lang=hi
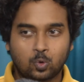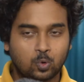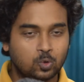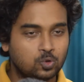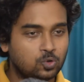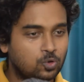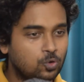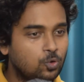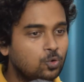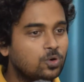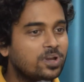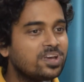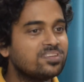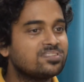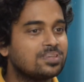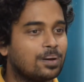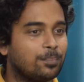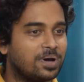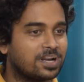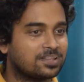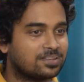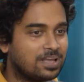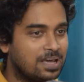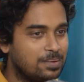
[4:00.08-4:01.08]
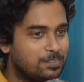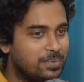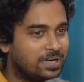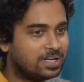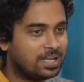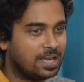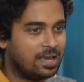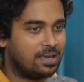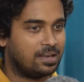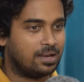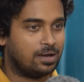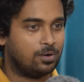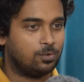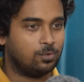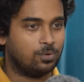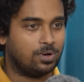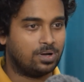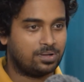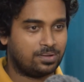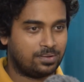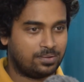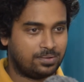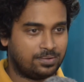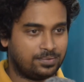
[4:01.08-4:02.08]
कुंदरू के समर्थन में ठहरा हुआ
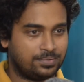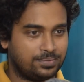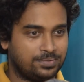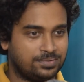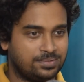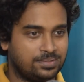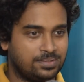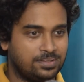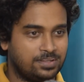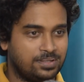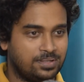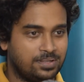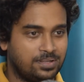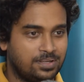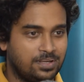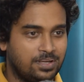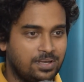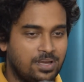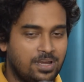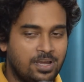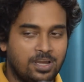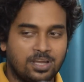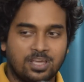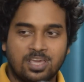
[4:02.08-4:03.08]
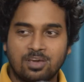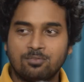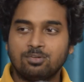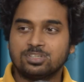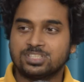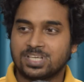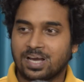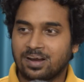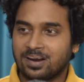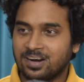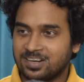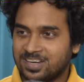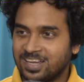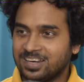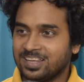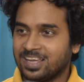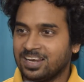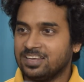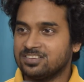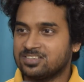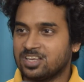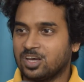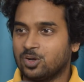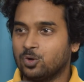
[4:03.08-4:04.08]
कि वो संगठन के
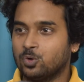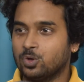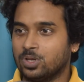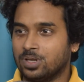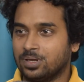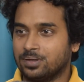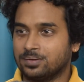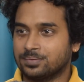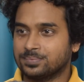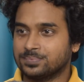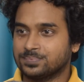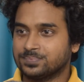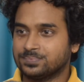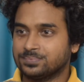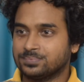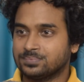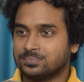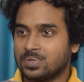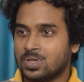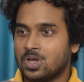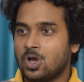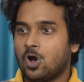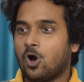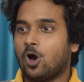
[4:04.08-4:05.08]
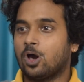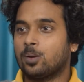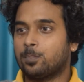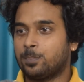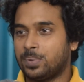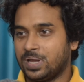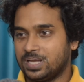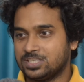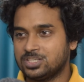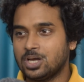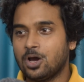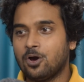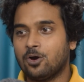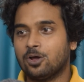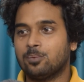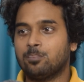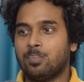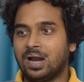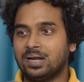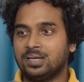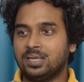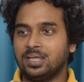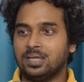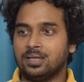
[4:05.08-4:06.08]
लिए जरूरी और पेजा और
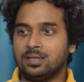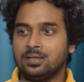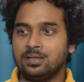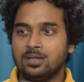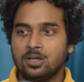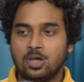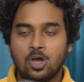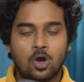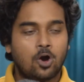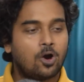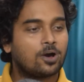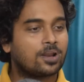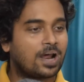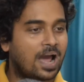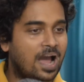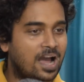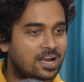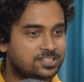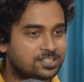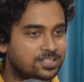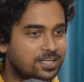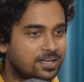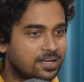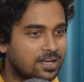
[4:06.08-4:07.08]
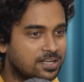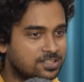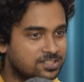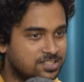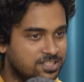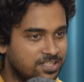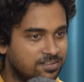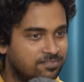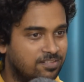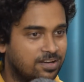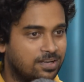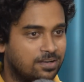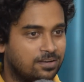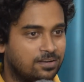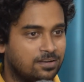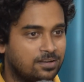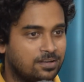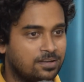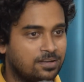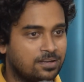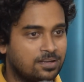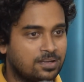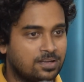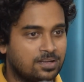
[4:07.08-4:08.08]
बाटी और हाशिए का जीवन
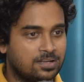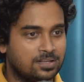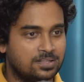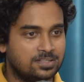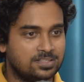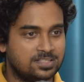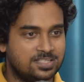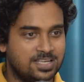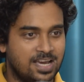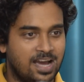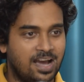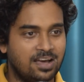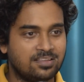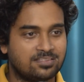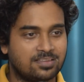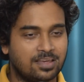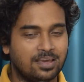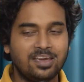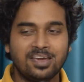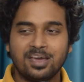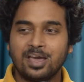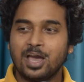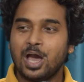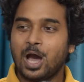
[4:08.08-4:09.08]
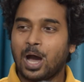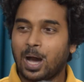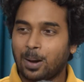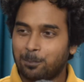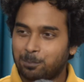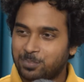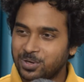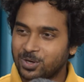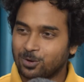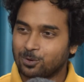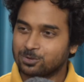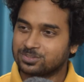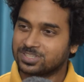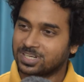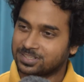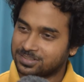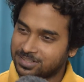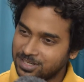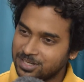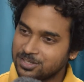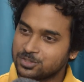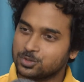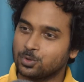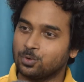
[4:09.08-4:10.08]
जहां से अब भी हो
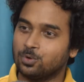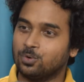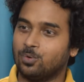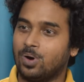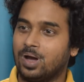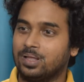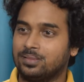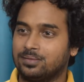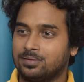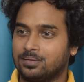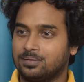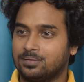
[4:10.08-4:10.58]
सकती है शुरुआत